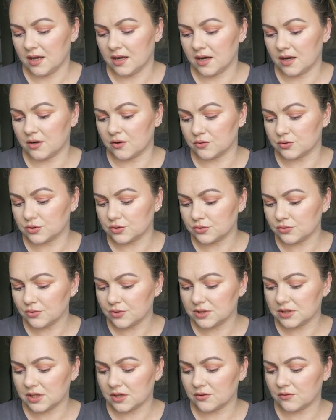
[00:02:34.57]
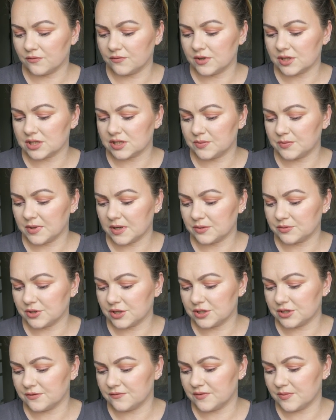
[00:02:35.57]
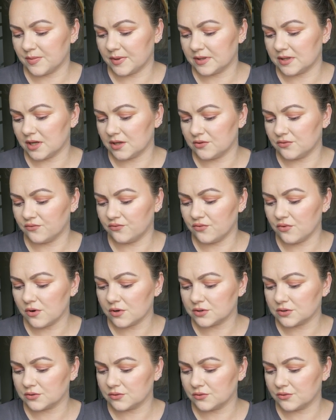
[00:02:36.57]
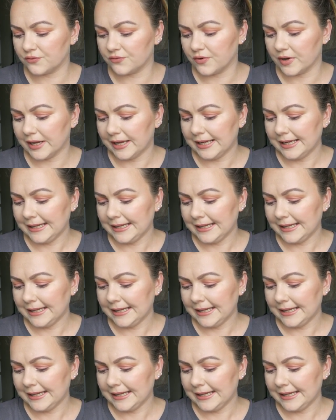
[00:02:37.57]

rekonstrukcja, również spray przeciw wypadaniu włosów,